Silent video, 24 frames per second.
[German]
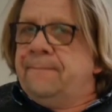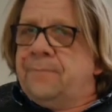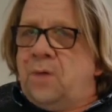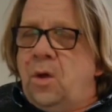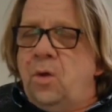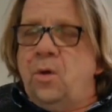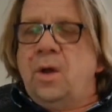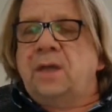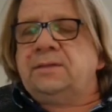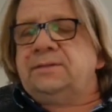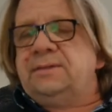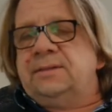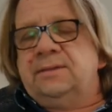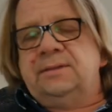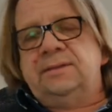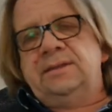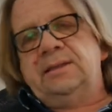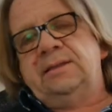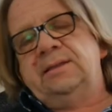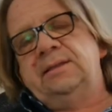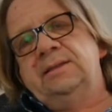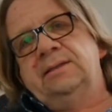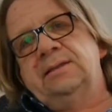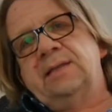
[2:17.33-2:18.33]
Hören Sie
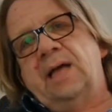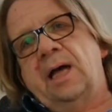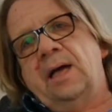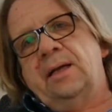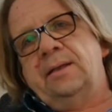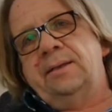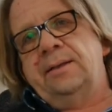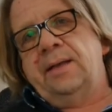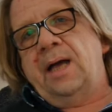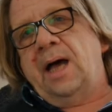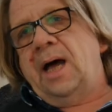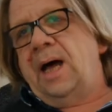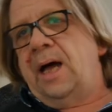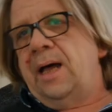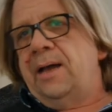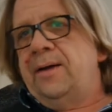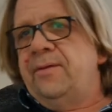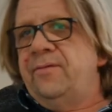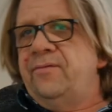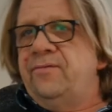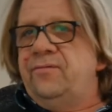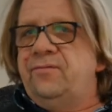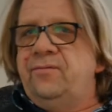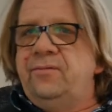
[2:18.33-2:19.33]
sich die Sachen
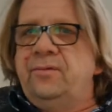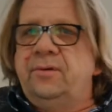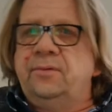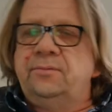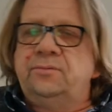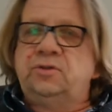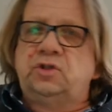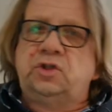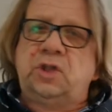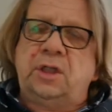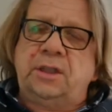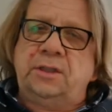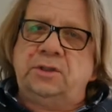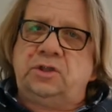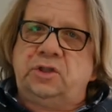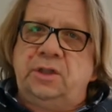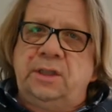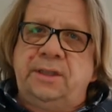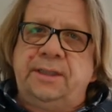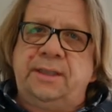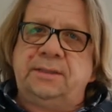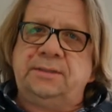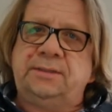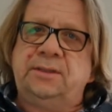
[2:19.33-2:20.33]
an,
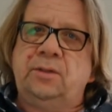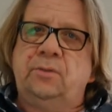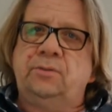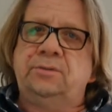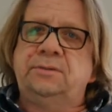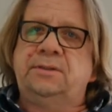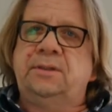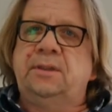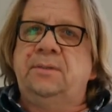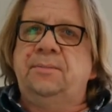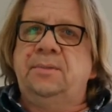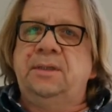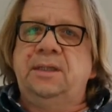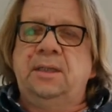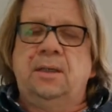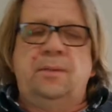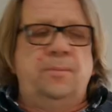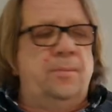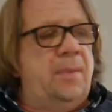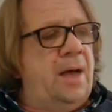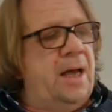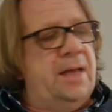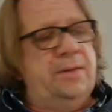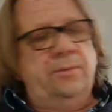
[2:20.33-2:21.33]
schildern Sie unsere, Ihre
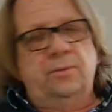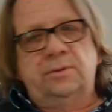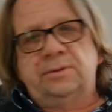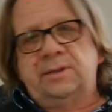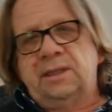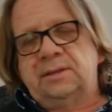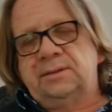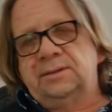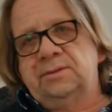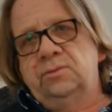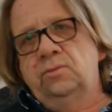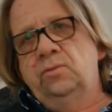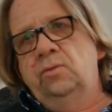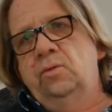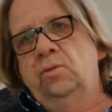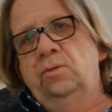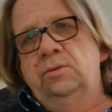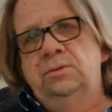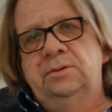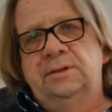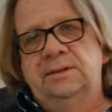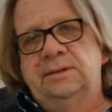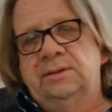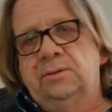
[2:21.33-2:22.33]
Meinung
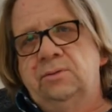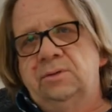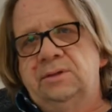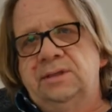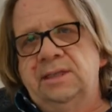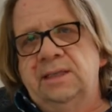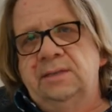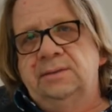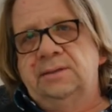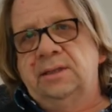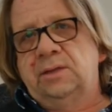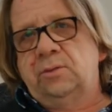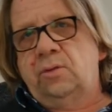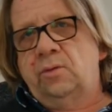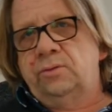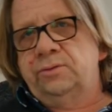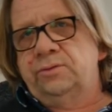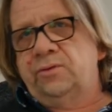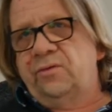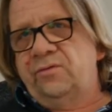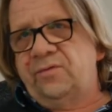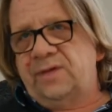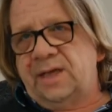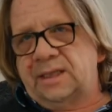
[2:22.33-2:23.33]
dazu, diskutieren Sie
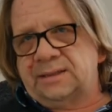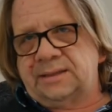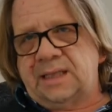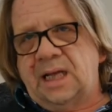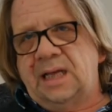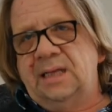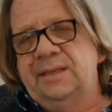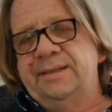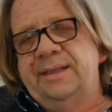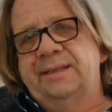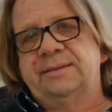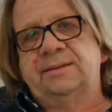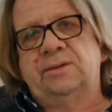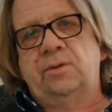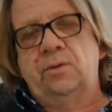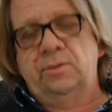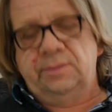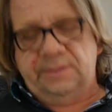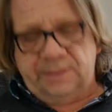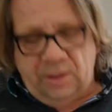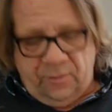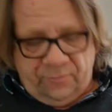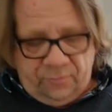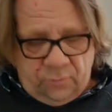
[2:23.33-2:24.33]
kontrovers, all das
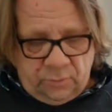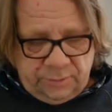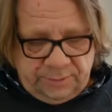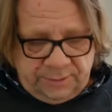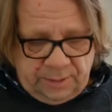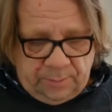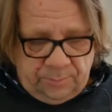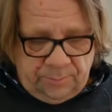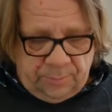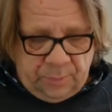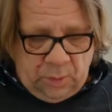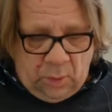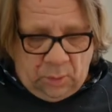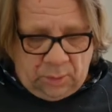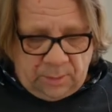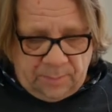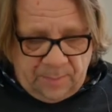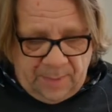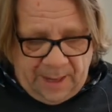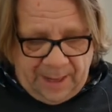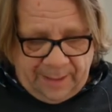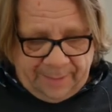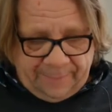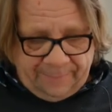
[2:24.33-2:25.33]
können Sie auf unserem Blog
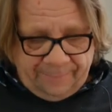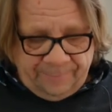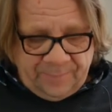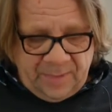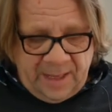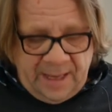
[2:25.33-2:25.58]
machen.